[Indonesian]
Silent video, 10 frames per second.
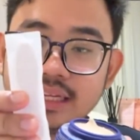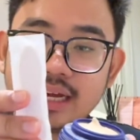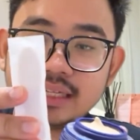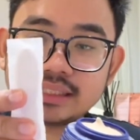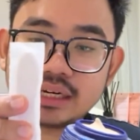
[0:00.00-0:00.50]

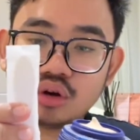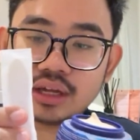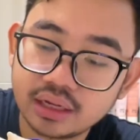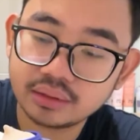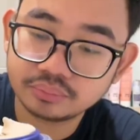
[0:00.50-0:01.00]
guys
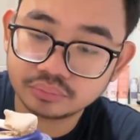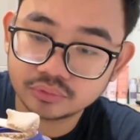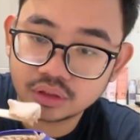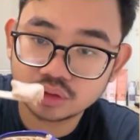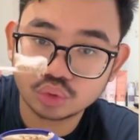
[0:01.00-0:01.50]
sendoknya.
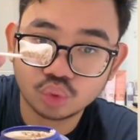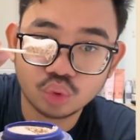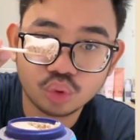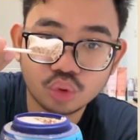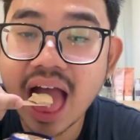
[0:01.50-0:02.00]

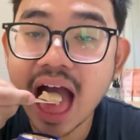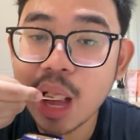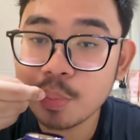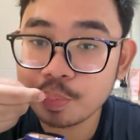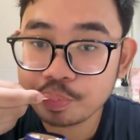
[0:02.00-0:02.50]
Uh.
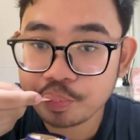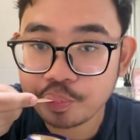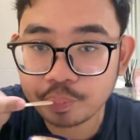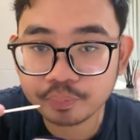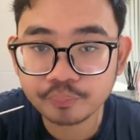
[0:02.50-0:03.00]

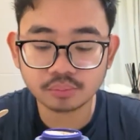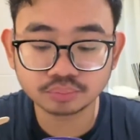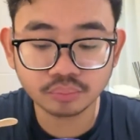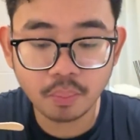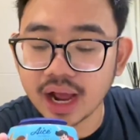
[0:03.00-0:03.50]

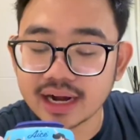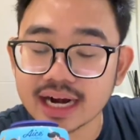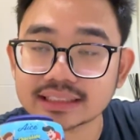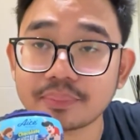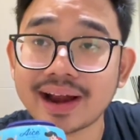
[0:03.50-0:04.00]
Hmm, ada
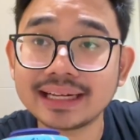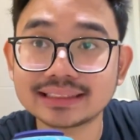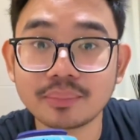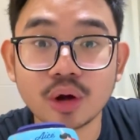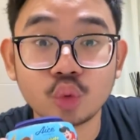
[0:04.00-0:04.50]
rasa manis
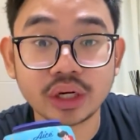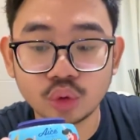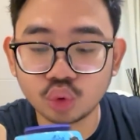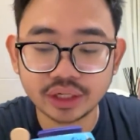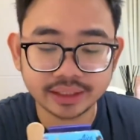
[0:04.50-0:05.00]
sama
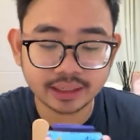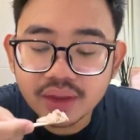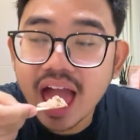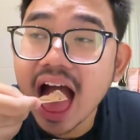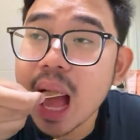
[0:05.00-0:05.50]
gurih-gurihnya.
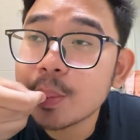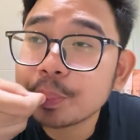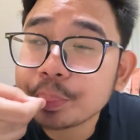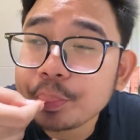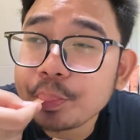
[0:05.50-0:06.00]

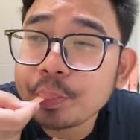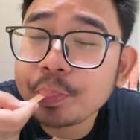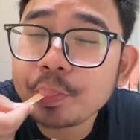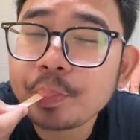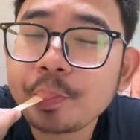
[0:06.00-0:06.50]

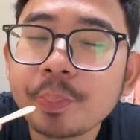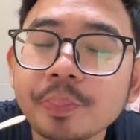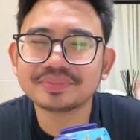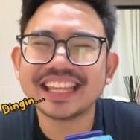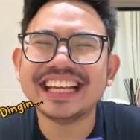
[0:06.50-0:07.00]
Hmm.
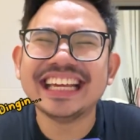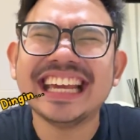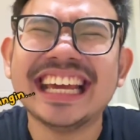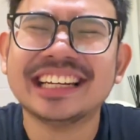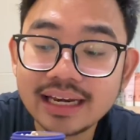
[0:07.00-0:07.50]

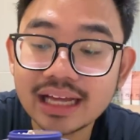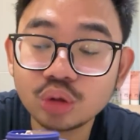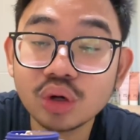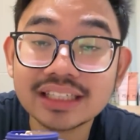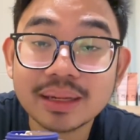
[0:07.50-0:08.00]
Dingin. Dia
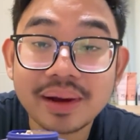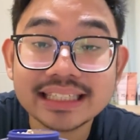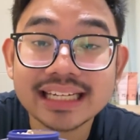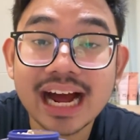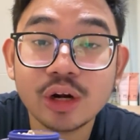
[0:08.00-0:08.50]
tuh rasa
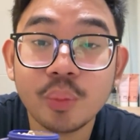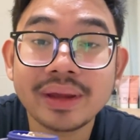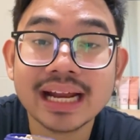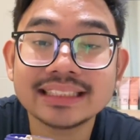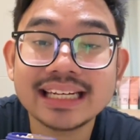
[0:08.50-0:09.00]
manisnya nggak
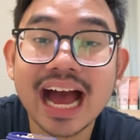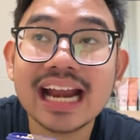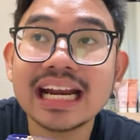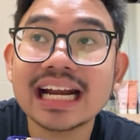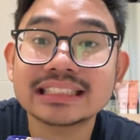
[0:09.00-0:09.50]
dominan, jadi
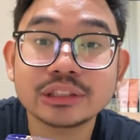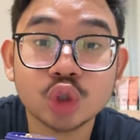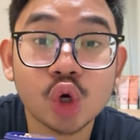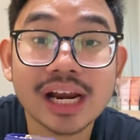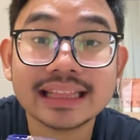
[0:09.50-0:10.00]
ada rasa
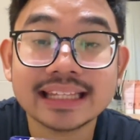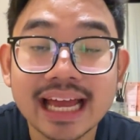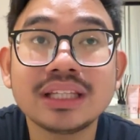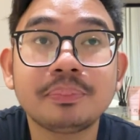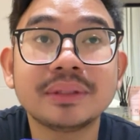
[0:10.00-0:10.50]

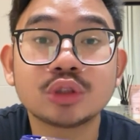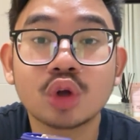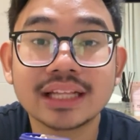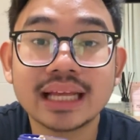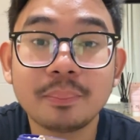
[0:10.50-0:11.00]
coklatnya. Tipe
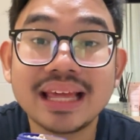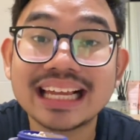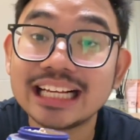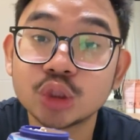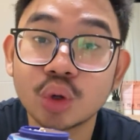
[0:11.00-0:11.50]
coklatnya
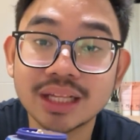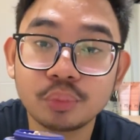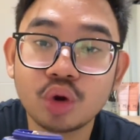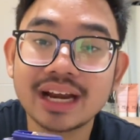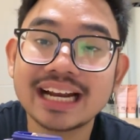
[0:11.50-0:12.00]
milky coklat,
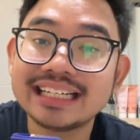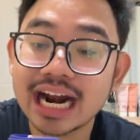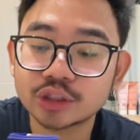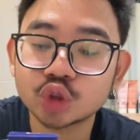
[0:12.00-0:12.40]
bukan yang dark